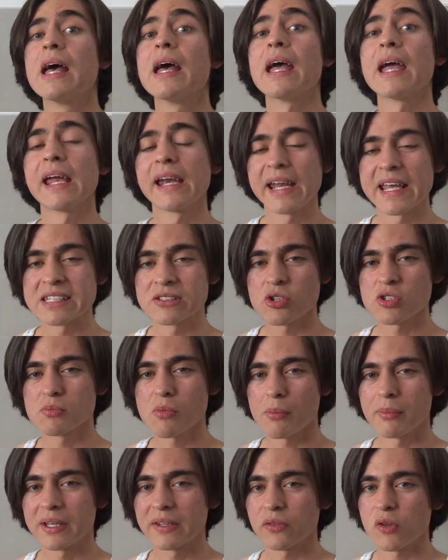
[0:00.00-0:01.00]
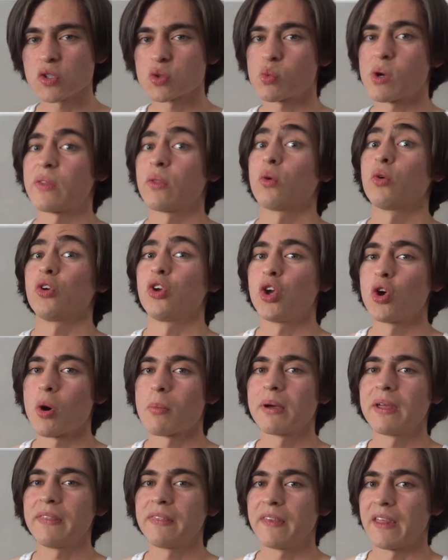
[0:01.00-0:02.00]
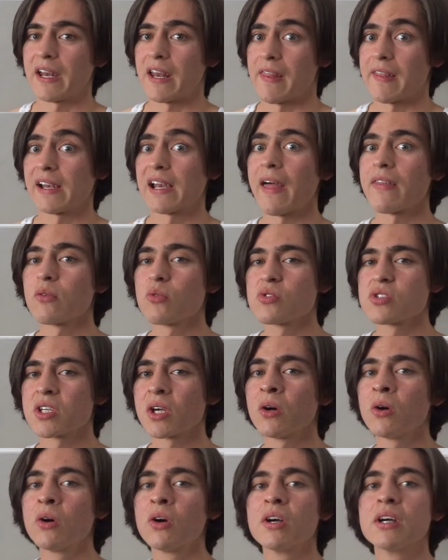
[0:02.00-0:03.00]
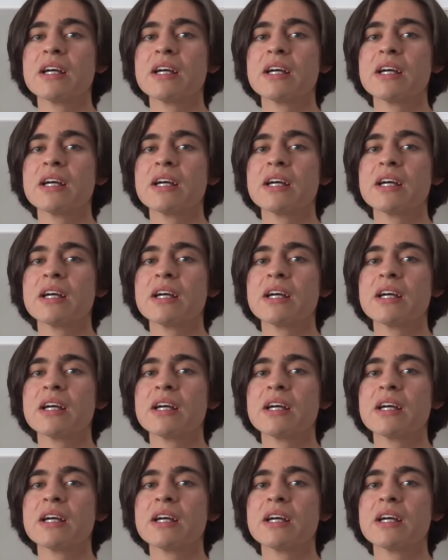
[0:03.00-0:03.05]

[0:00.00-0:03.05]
En esos momentos cuando yo me enteré del anuncio,